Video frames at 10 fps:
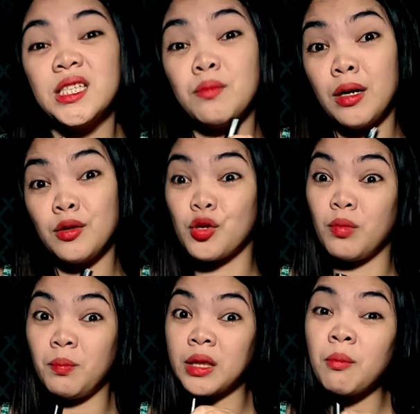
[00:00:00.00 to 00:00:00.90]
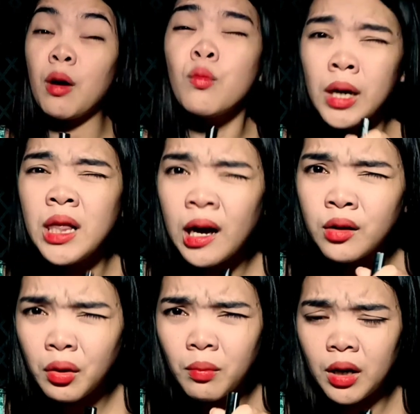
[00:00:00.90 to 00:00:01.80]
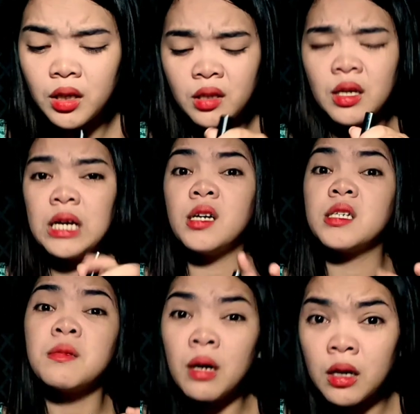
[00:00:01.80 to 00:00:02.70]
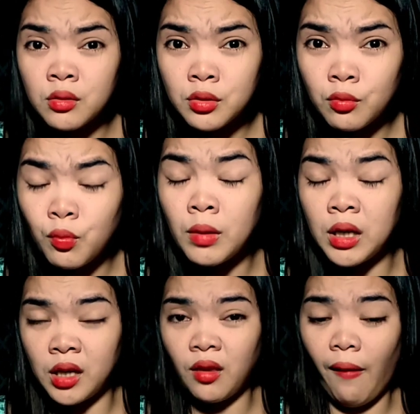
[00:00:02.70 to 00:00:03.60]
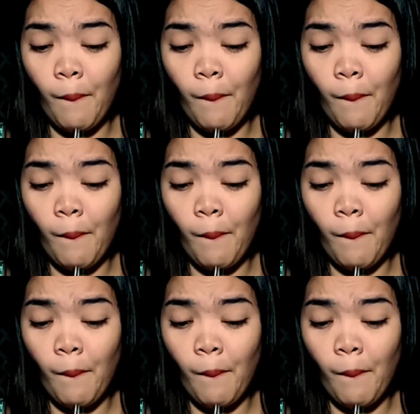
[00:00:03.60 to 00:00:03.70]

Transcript: Sa mga gusto magpataba, kumain lang kayo na kumain. Sa mga gustong pumayat,